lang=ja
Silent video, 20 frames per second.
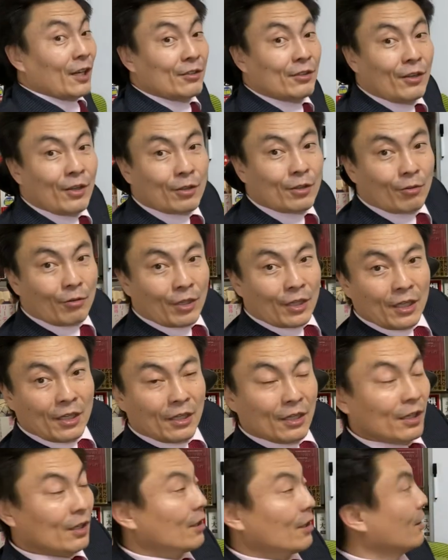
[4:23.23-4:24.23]
くてんは取れない。
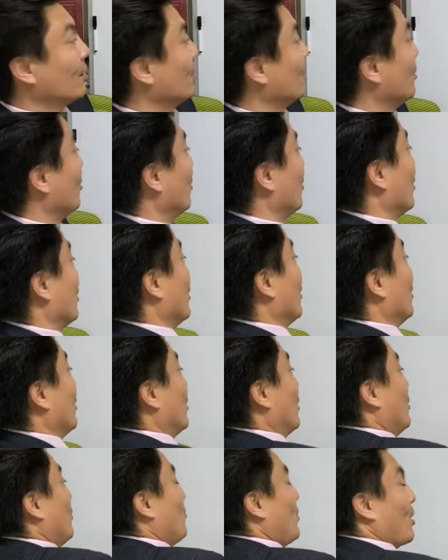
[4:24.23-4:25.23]

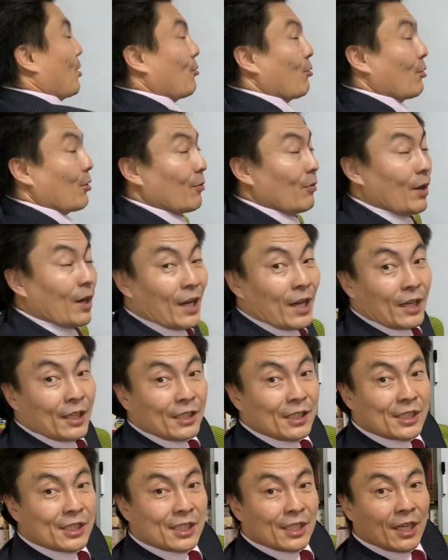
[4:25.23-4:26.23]
まあこれは
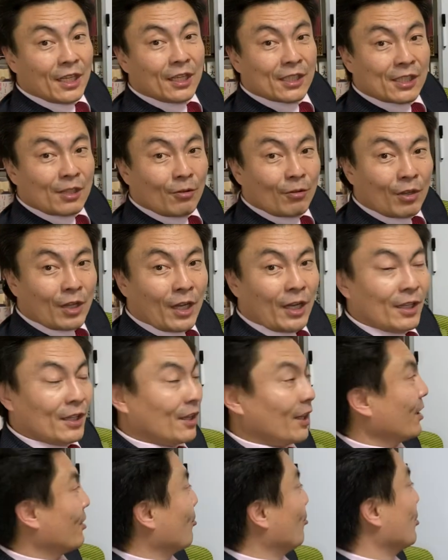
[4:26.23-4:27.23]
一例ですけど、大
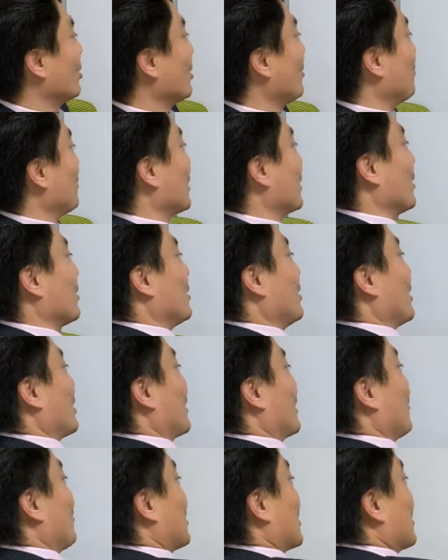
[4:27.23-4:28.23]
体こんなパターンになっ
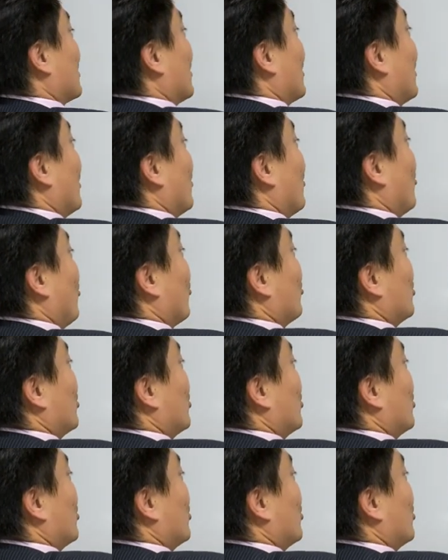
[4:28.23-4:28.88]
てます。ろく